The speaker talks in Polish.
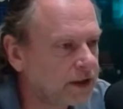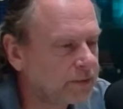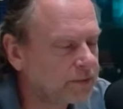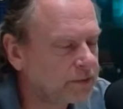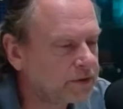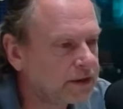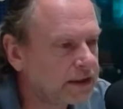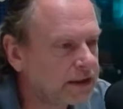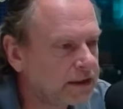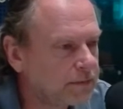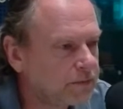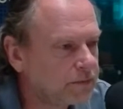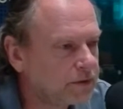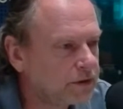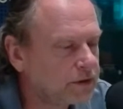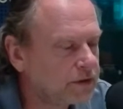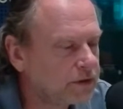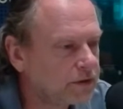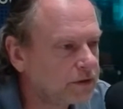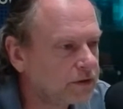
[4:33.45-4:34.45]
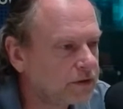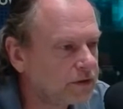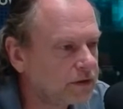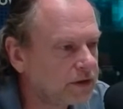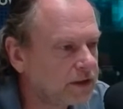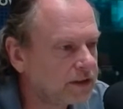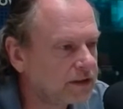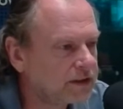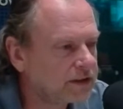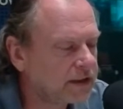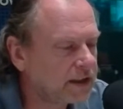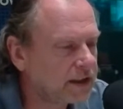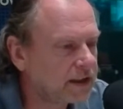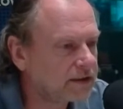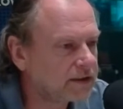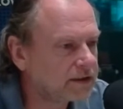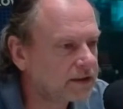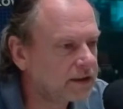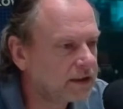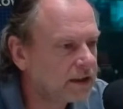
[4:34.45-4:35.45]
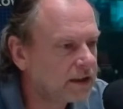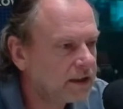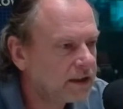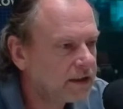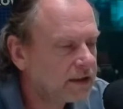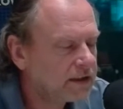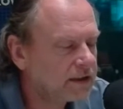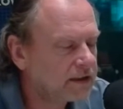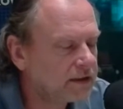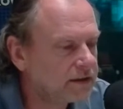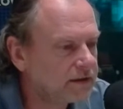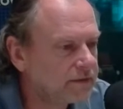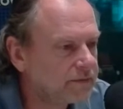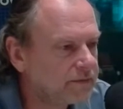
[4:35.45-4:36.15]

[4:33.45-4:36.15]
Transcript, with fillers: a poza tym to, to trochę jest tak, że y,